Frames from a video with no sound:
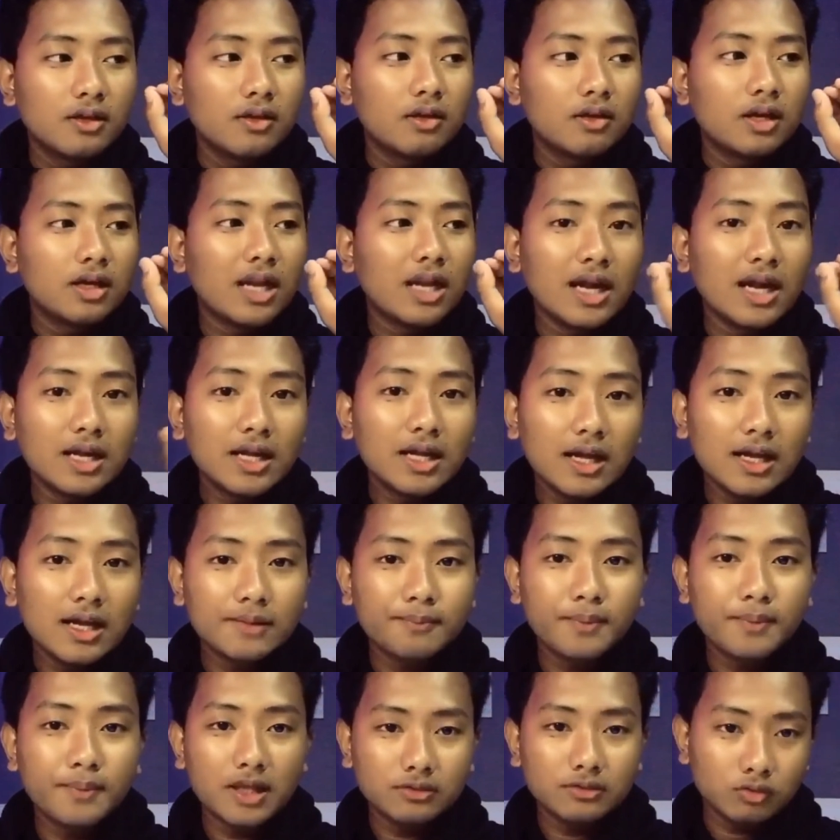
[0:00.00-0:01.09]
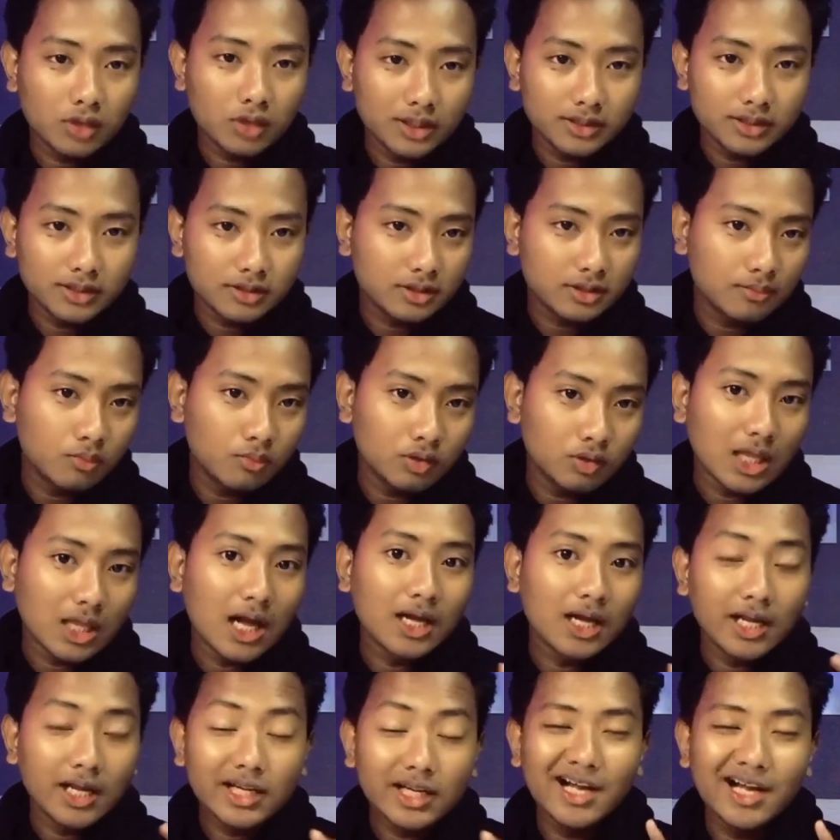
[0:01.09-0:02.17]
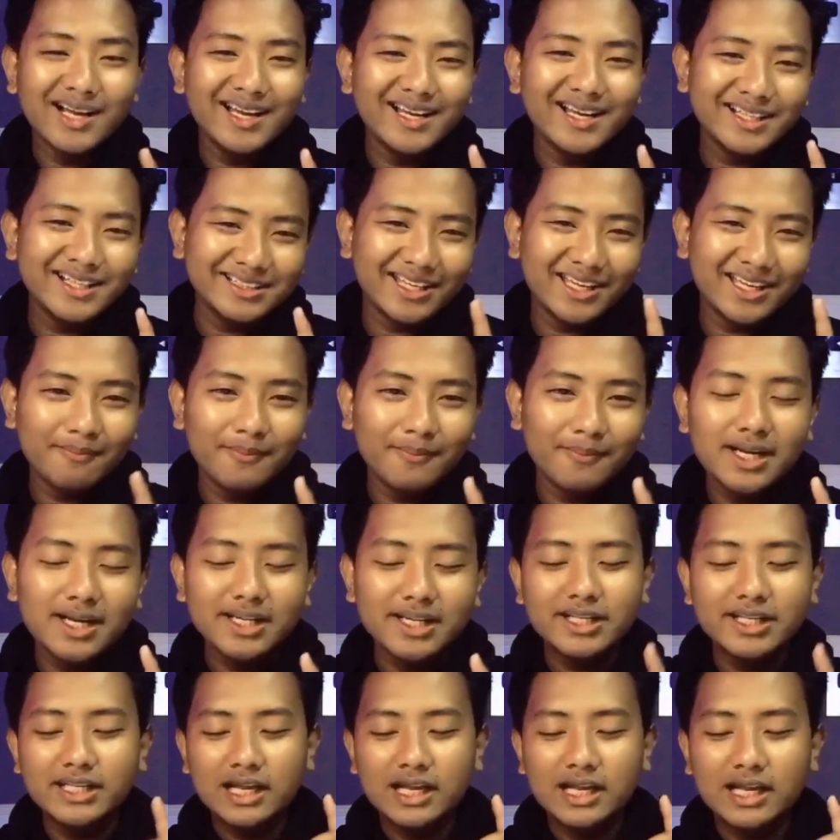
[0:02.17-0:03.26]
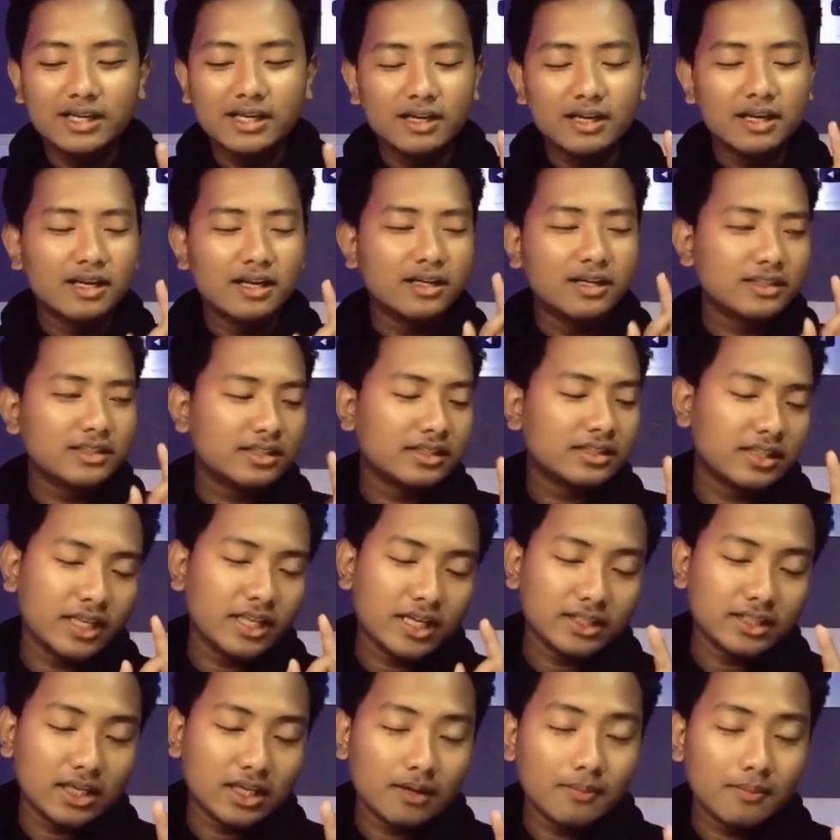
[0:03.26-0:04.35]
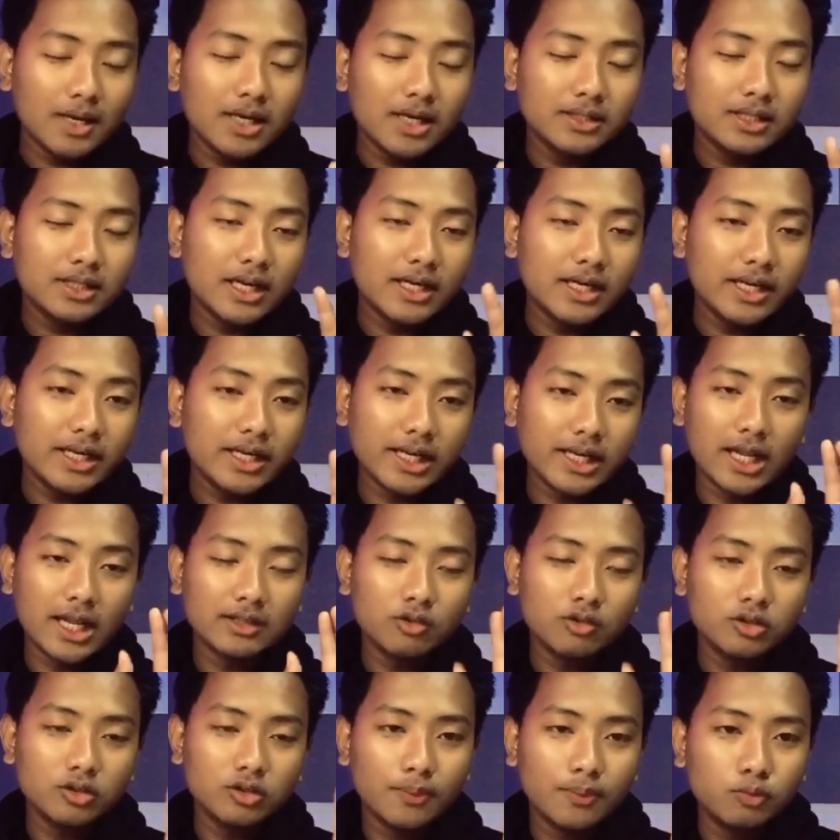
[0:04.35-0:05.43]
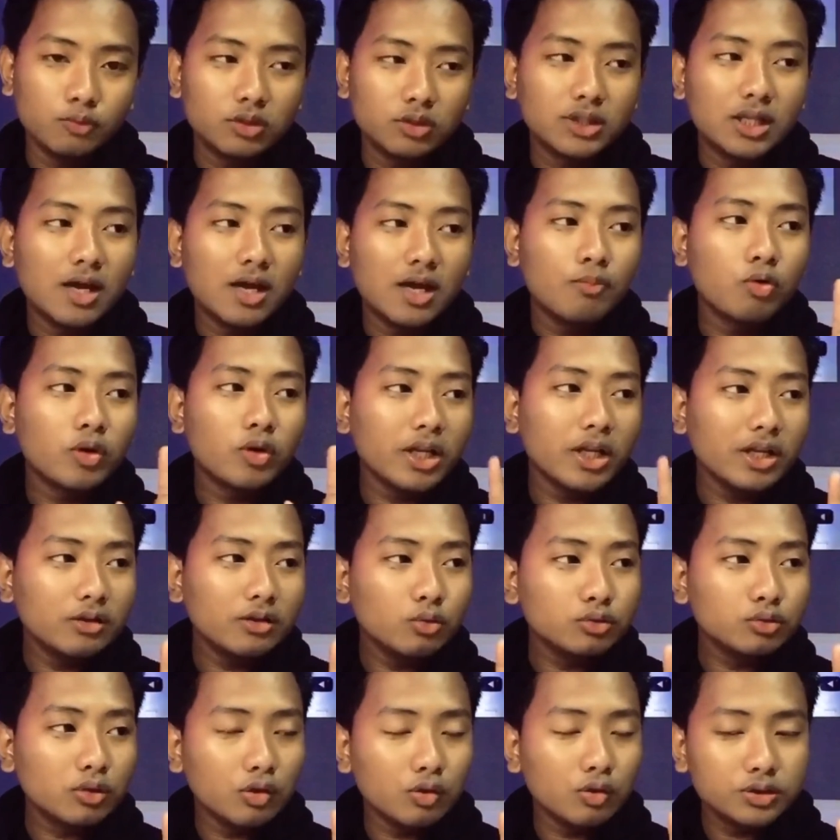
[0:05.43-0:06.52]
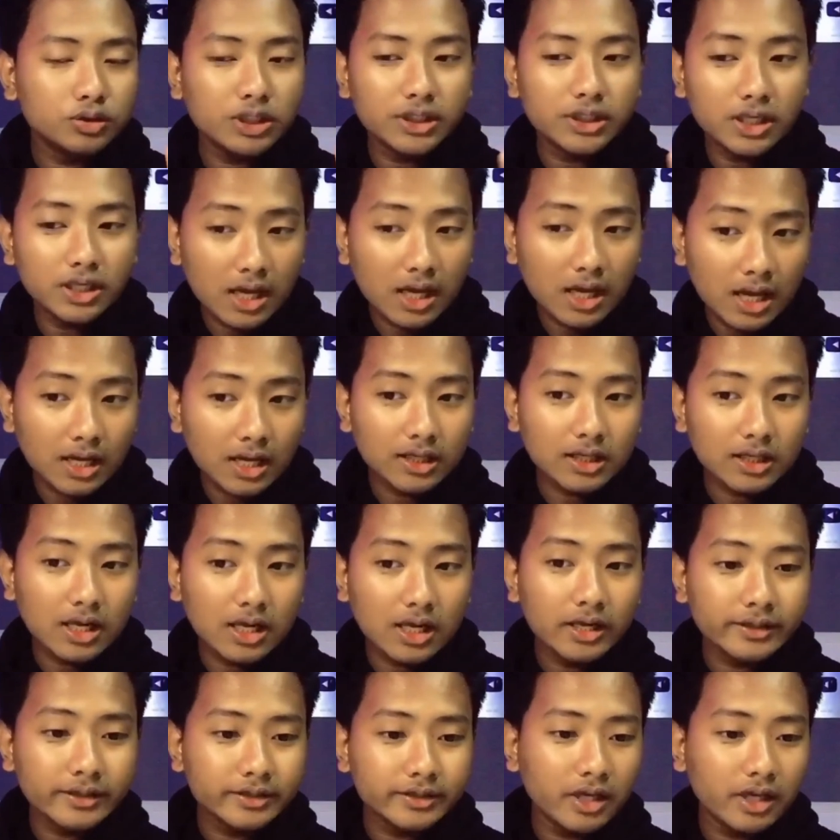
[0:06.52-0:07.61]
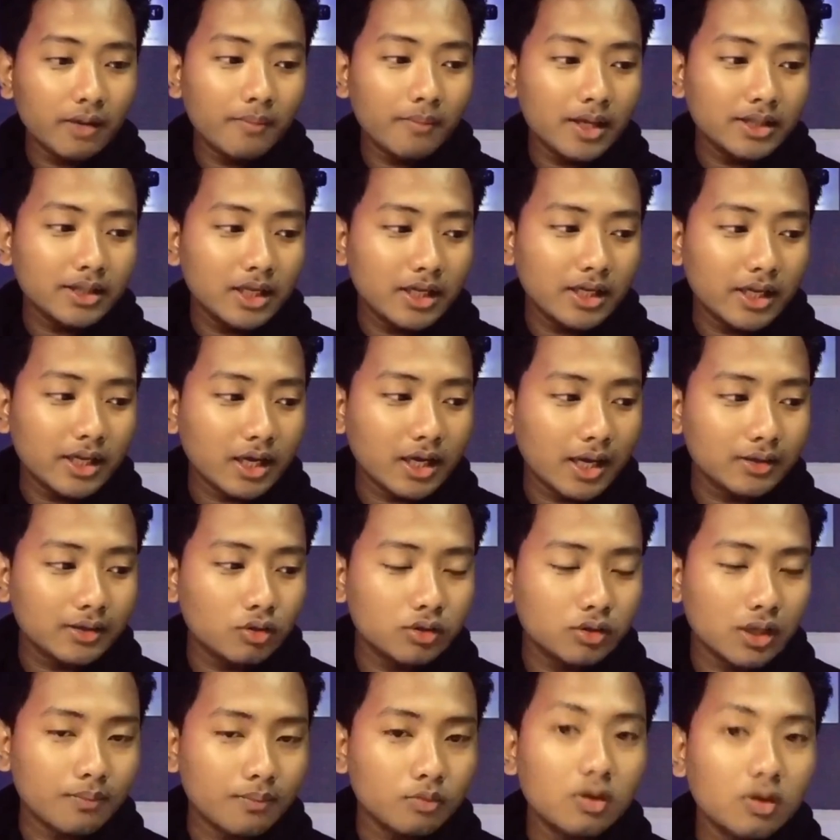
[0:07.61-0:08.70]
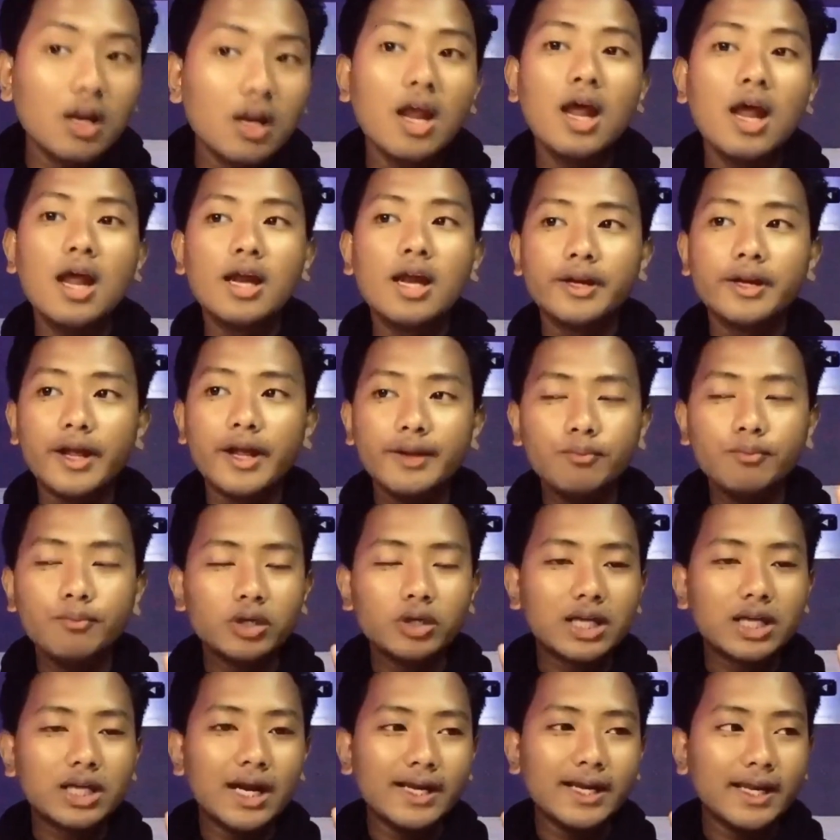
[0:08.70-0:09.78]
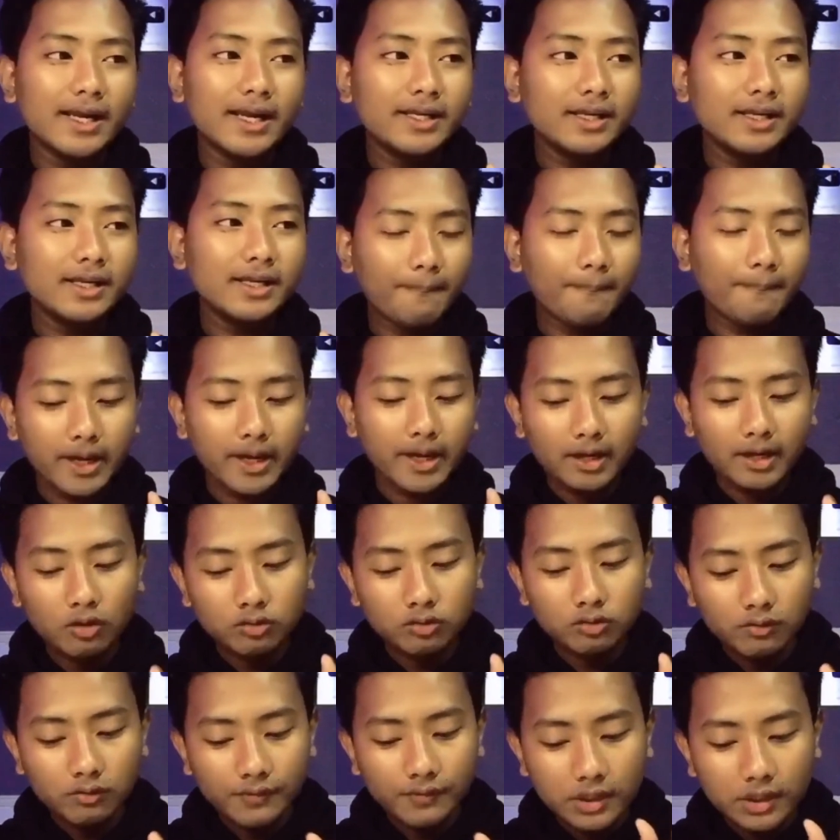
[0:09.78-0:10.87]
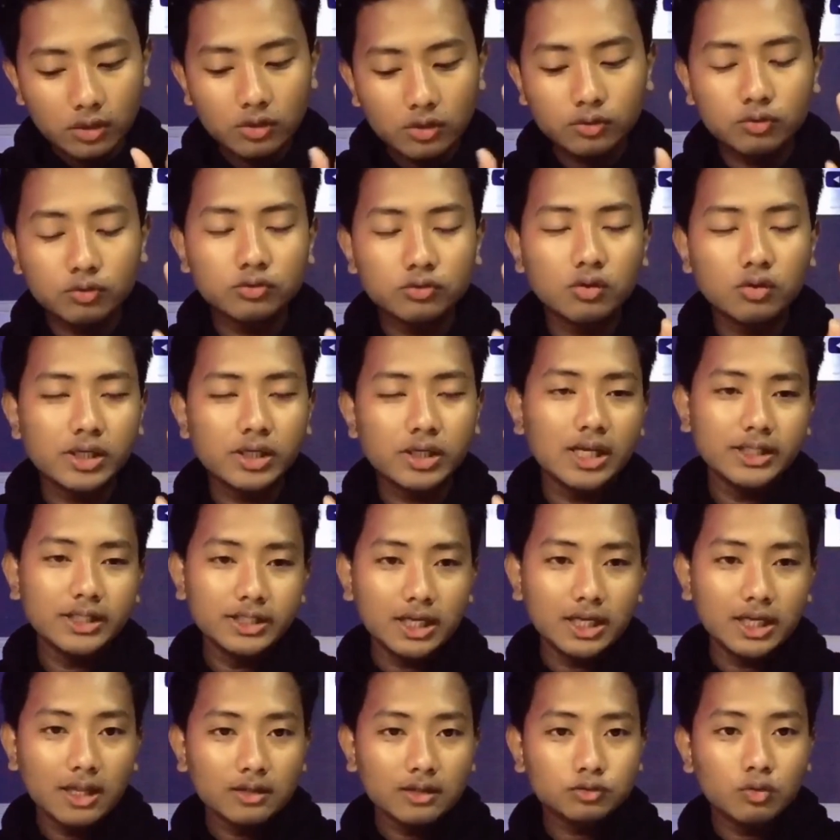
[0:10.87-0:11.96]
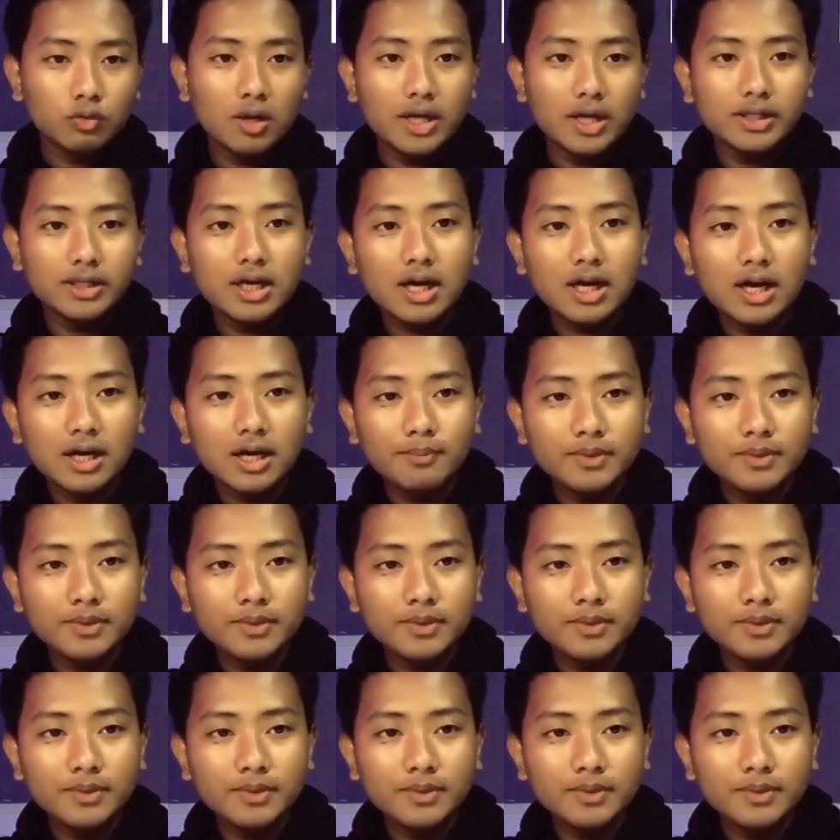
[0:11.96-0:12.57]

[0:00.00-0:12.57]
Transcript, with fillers: langgar peraturan tersebut agar kalian keterima di uh, keterima jadi kreator captur. Nah, mungkin itu solusinya agar kalian keterima jadi kreator captur. Dan buat kalian yang pengen nonton video tutorialnya, langsung aja kalian